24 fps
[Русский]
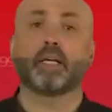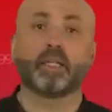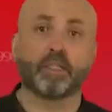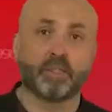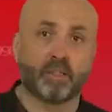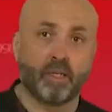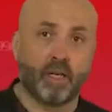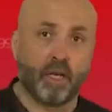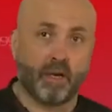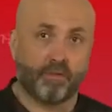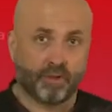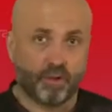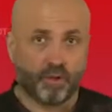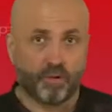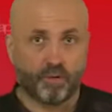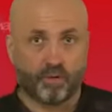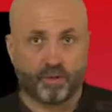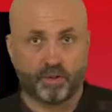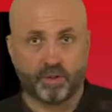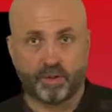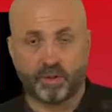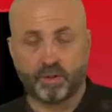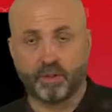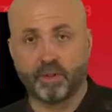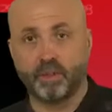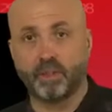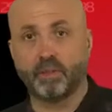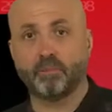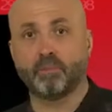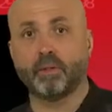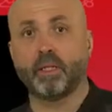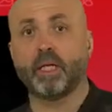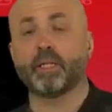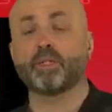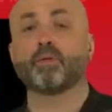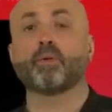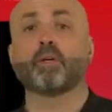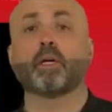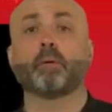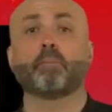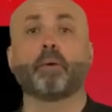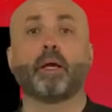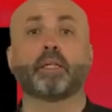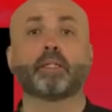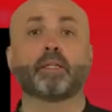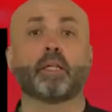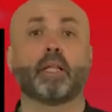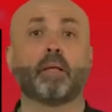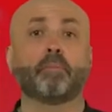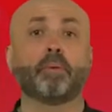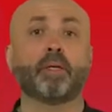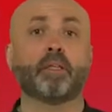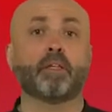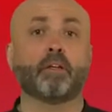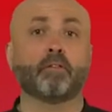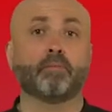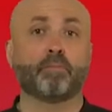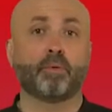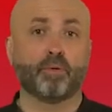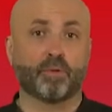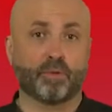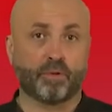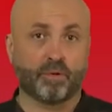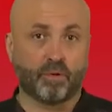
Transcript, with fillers: разделявшей город стены, была 45 километров плюс